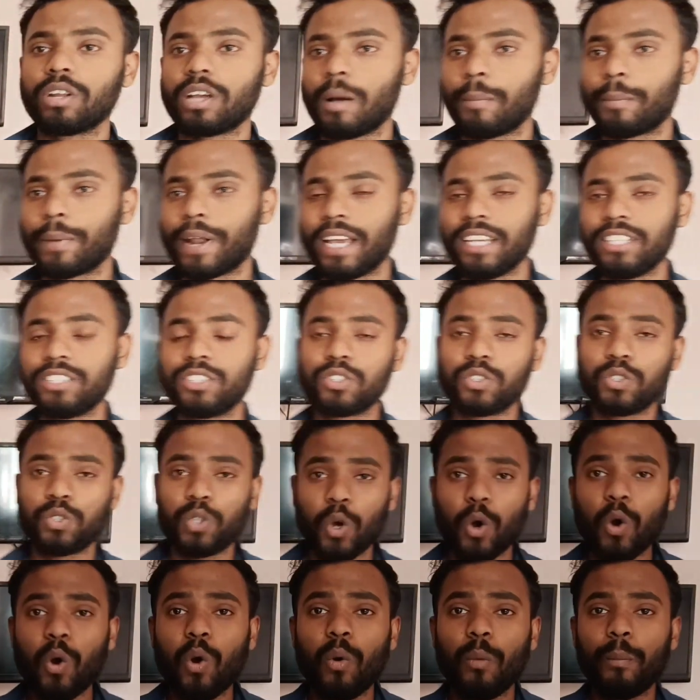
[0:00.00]
का प्राइस
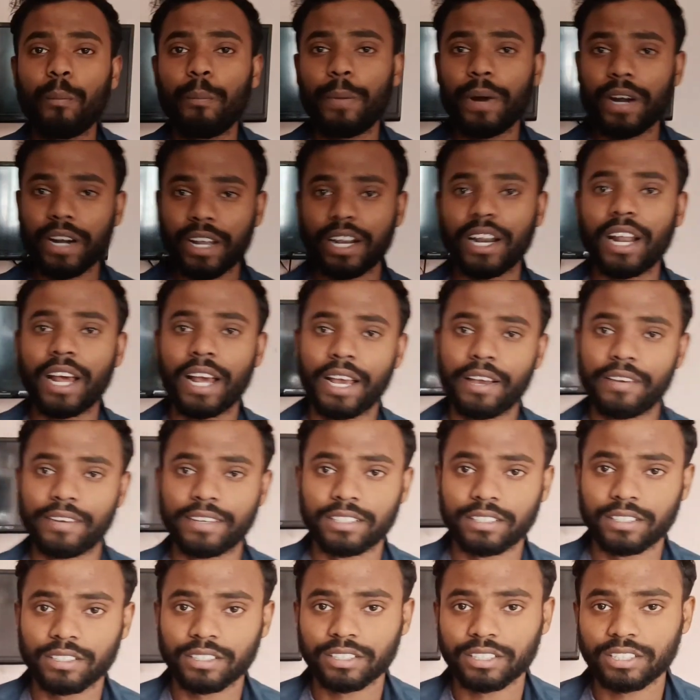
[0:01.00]
क्यों बढ़ रहा
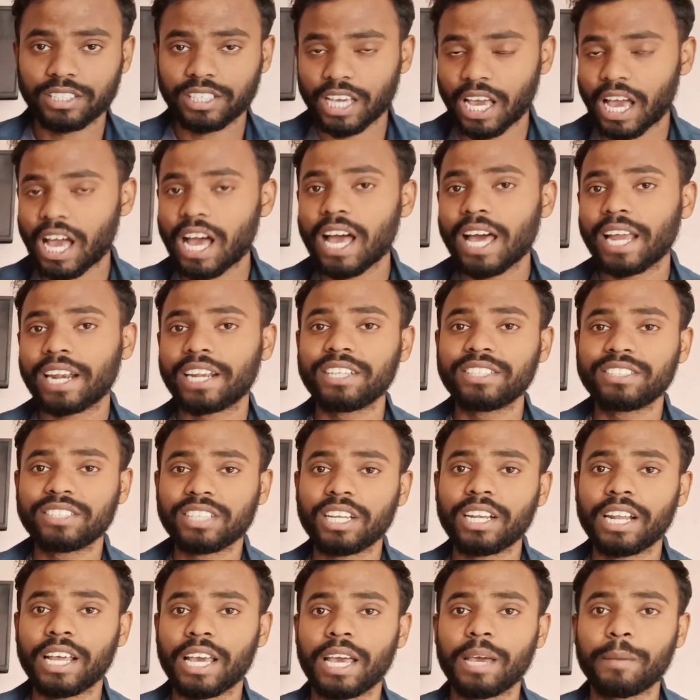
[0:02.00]
है क्या
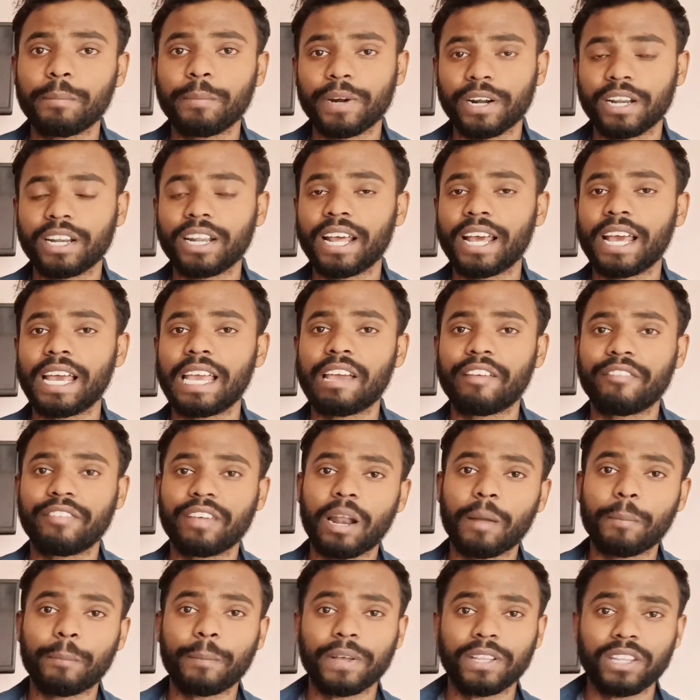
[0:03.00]
रीज़न है बढ़ रहा है या
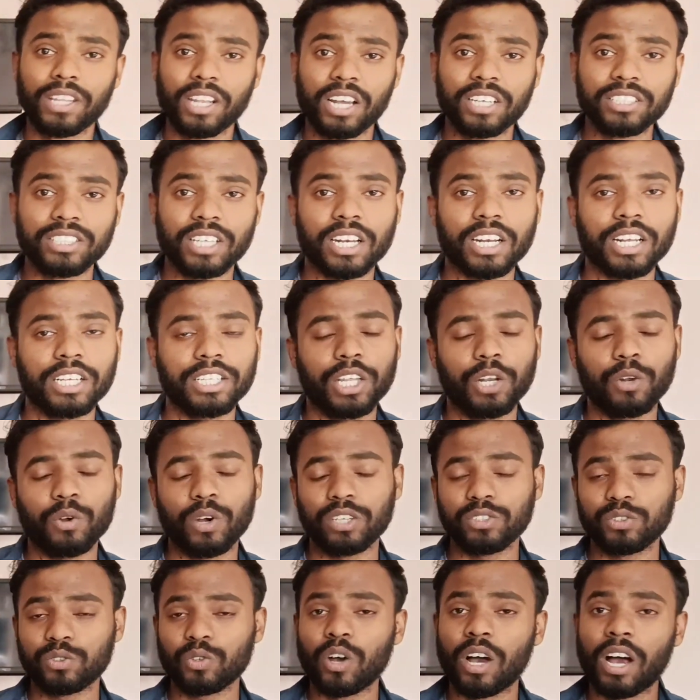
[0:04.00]
फिर आप पंद्रह हज़ार का दे
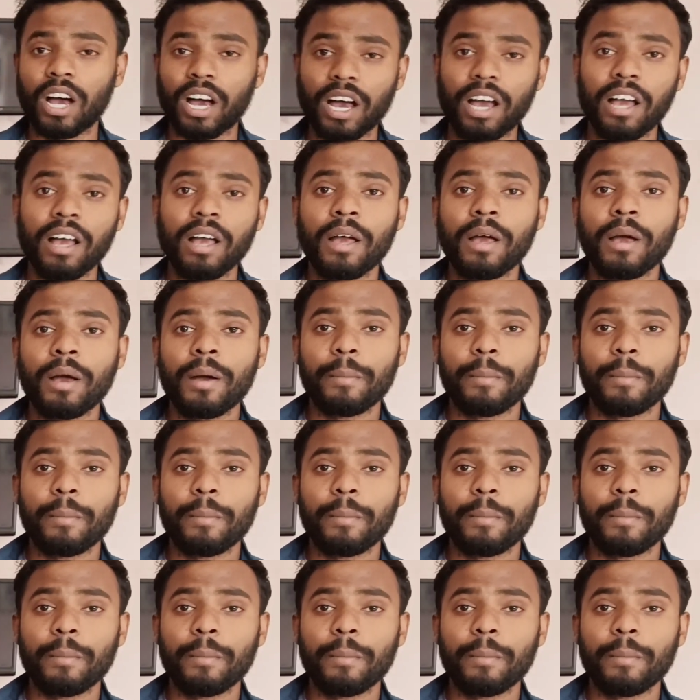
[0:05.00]
रहे हो तो हाँ